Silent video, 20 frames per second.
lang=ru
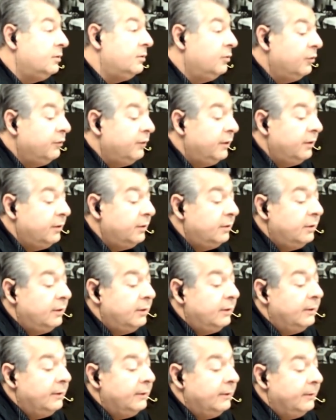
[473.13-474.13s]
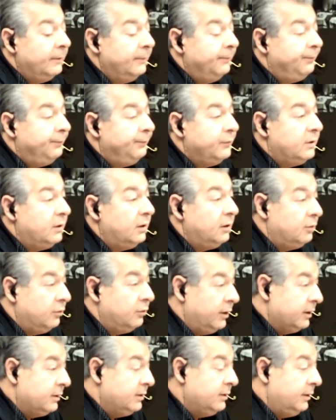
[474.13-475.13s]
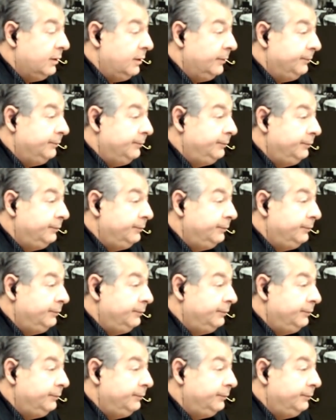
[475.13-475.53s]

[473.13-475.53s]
новая ситуация.